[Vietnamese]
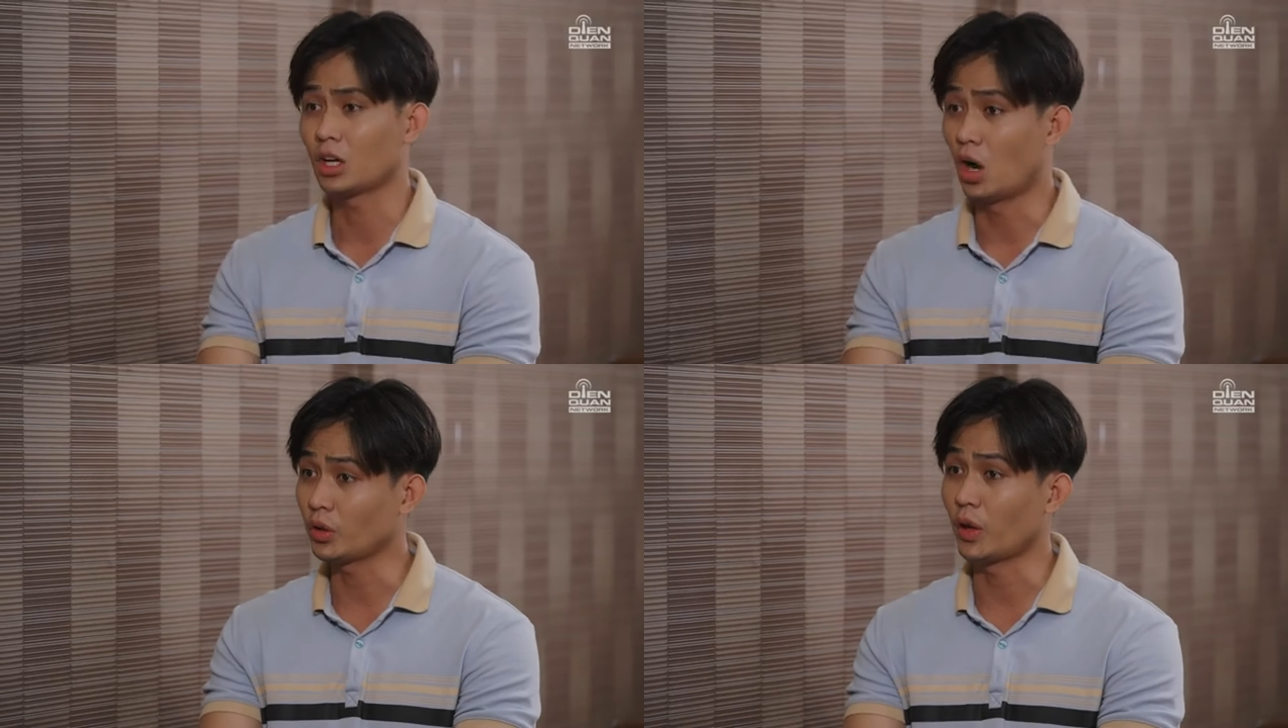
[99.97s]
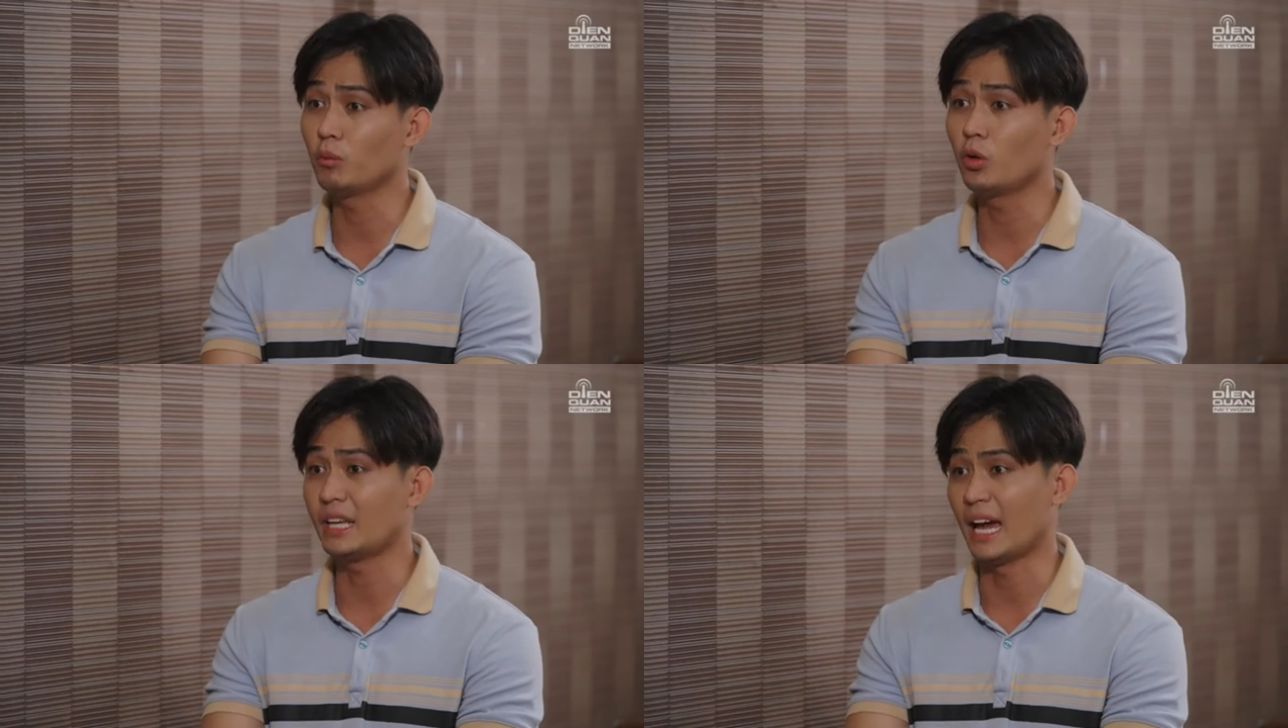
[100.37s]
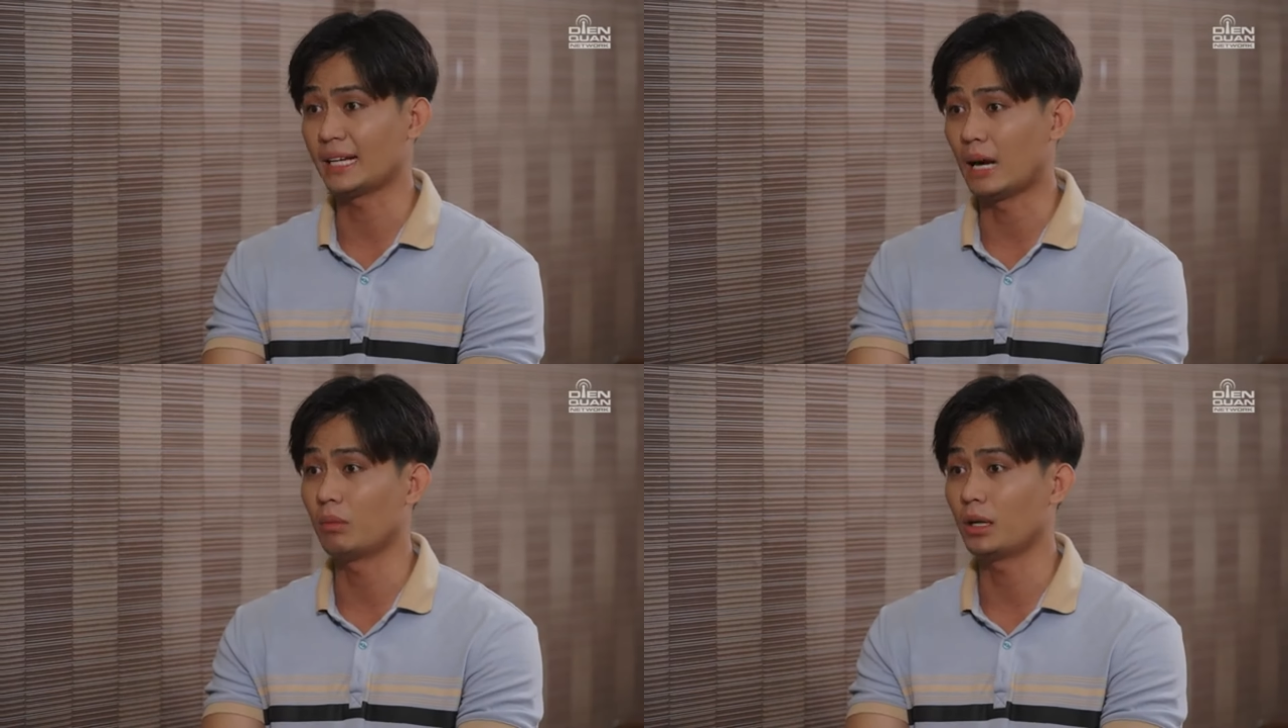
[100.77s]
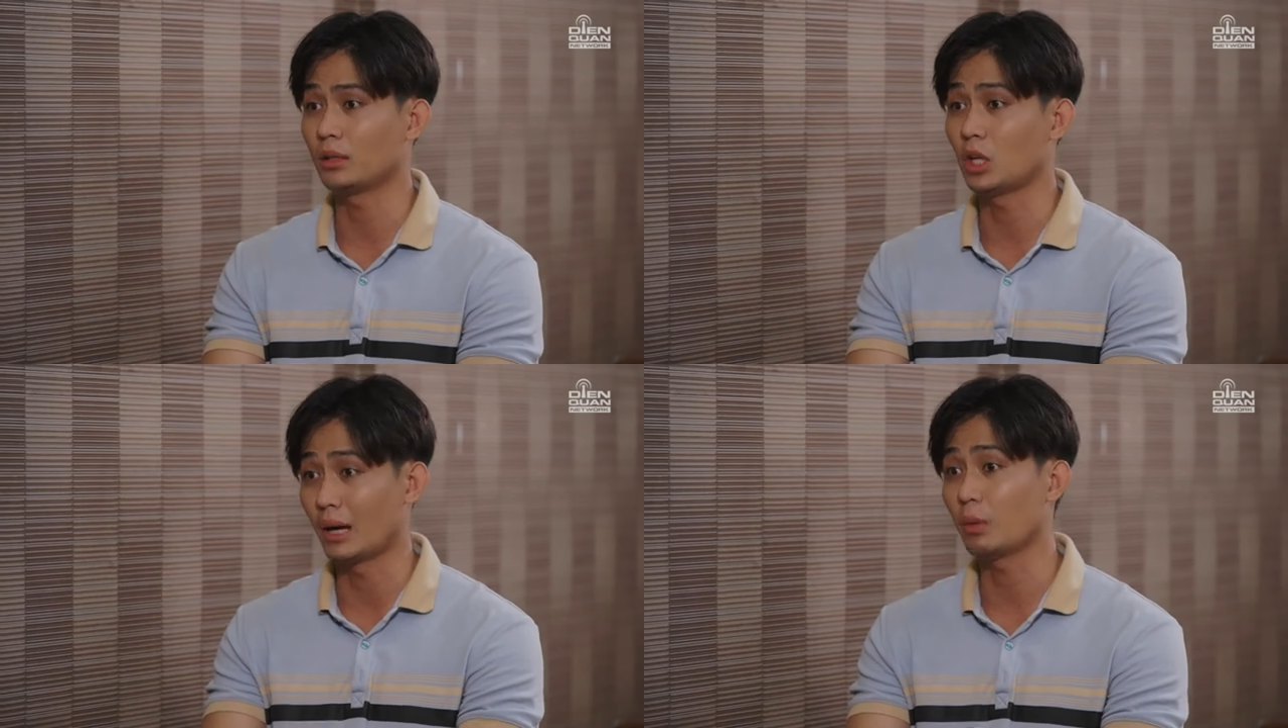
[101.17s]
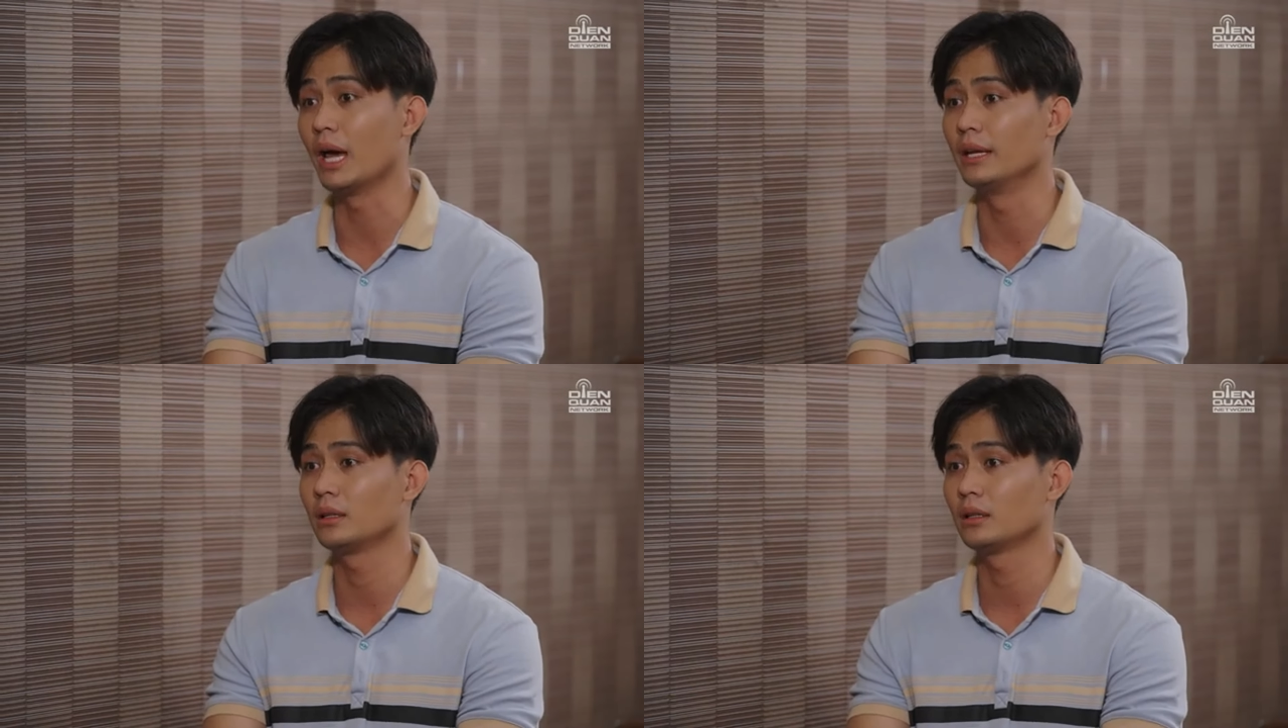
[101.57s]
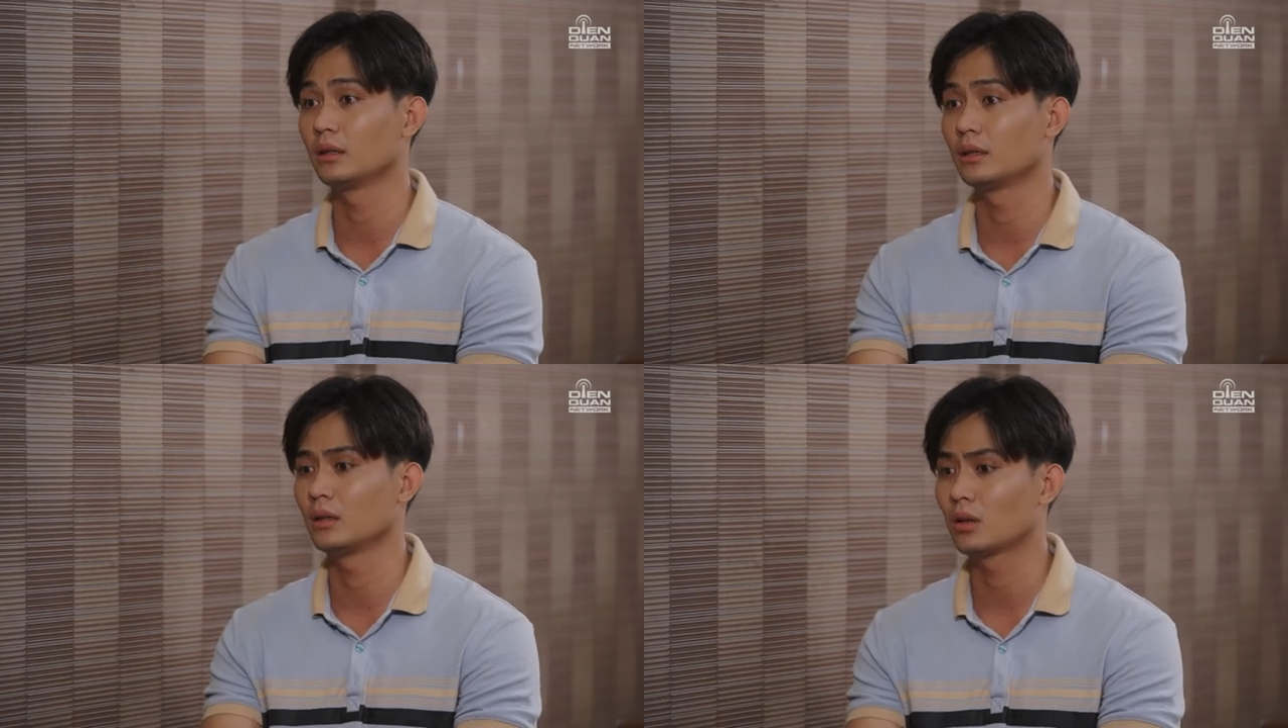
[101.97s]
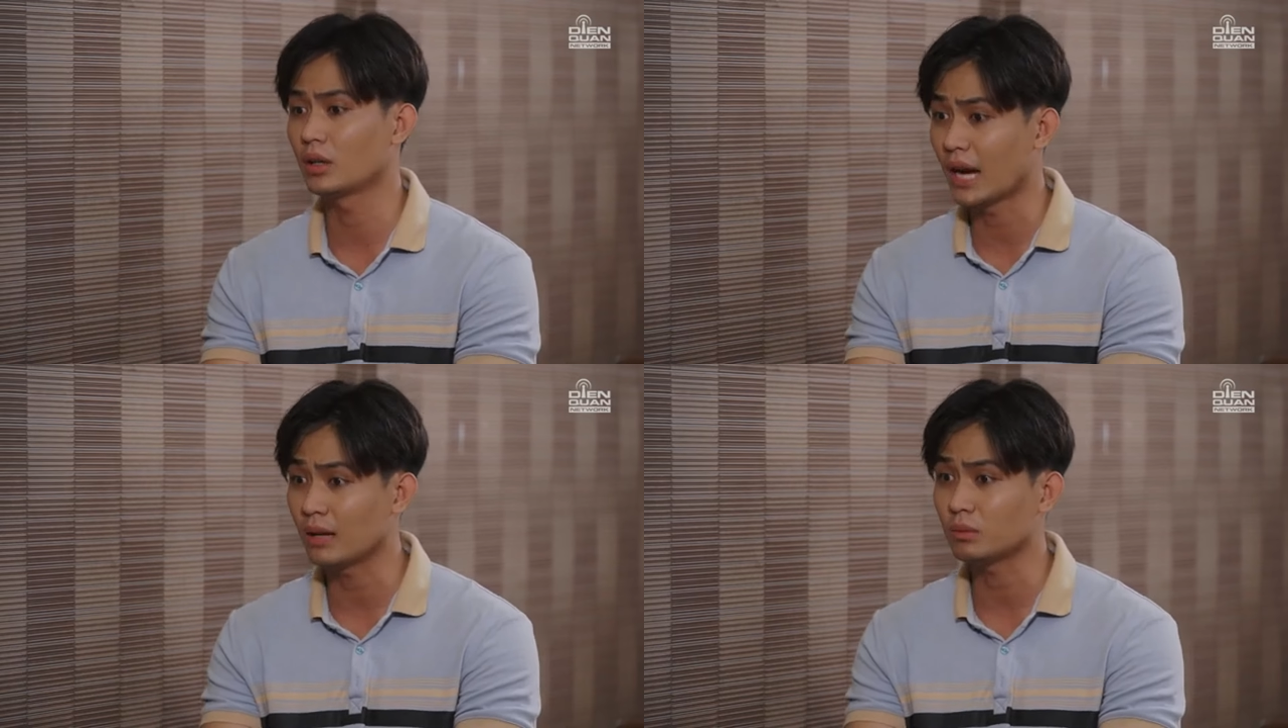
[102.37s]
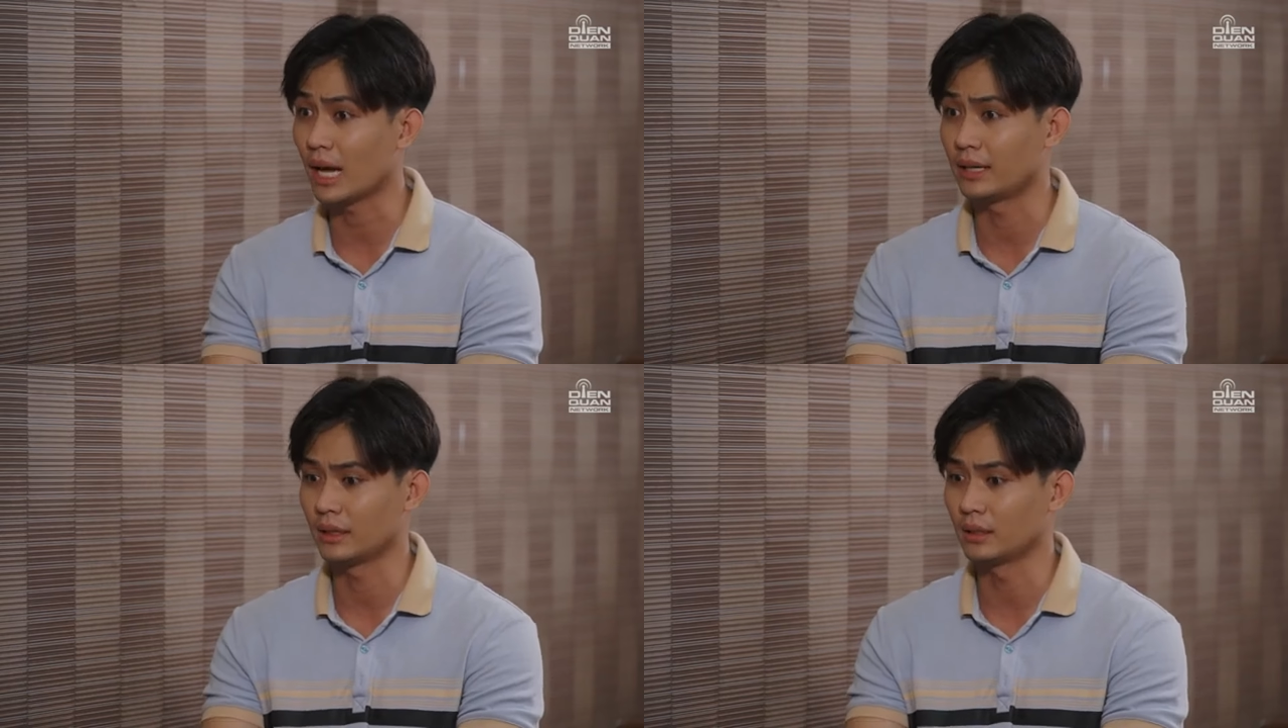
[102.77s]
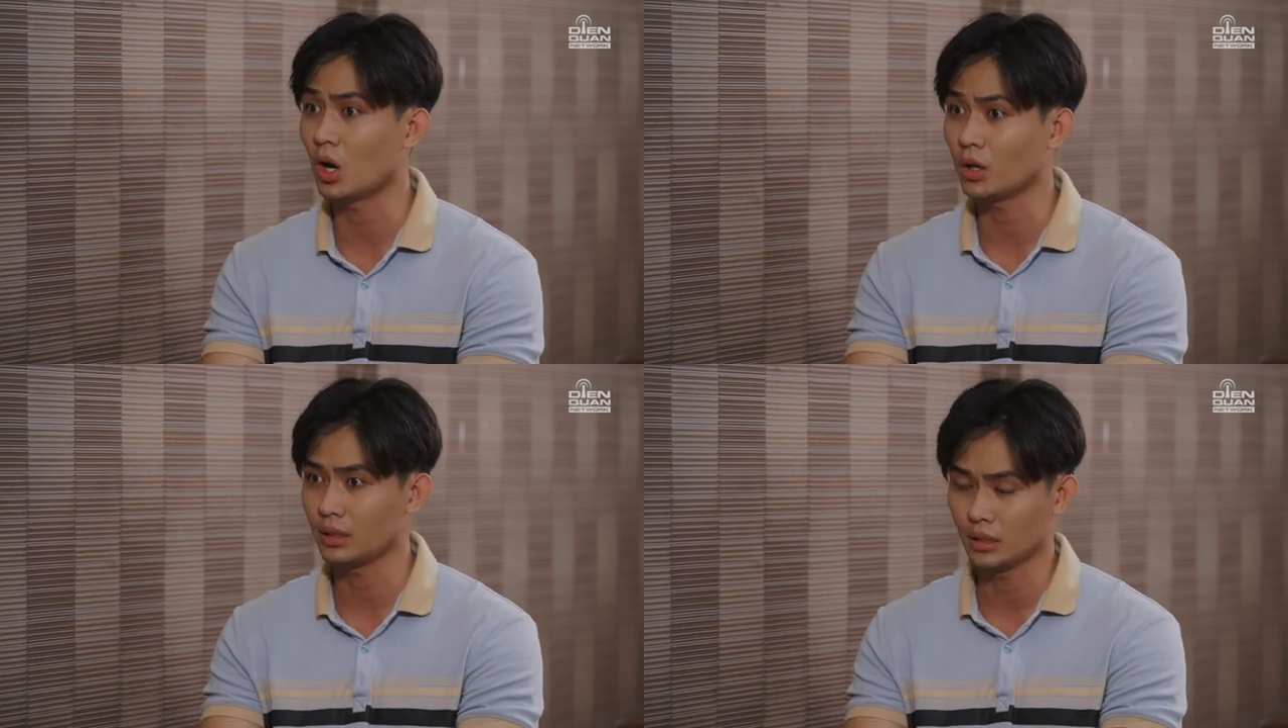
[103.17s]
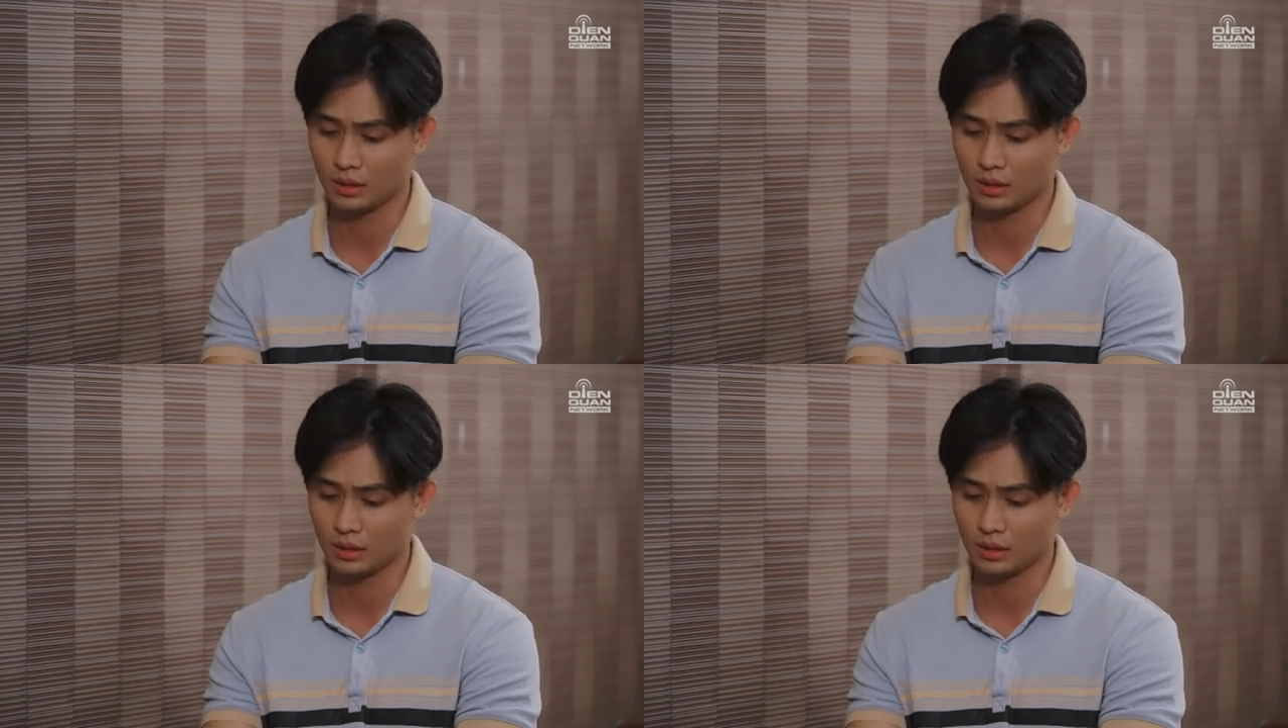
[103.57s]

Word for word: còn có chuyện mua nhà hay không á do anh quyết định. Con gái không rành đừng nói.